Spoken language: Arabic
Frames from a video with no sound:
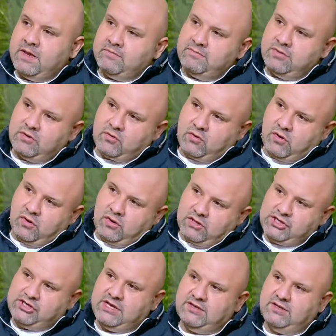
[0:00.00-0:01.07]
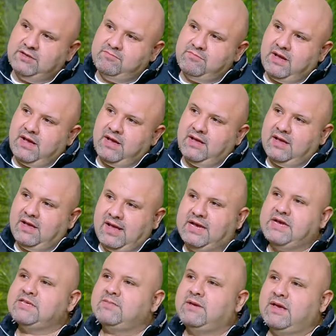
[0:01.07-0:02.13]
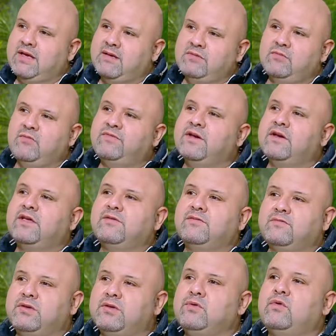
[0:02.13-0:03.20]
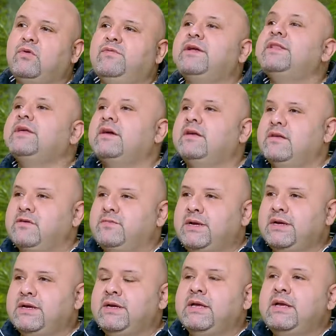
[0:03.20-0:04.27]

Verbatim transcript: بيروح شادد معاه حاجه اسمها كابل المفجر بيروح فاتح الايرباك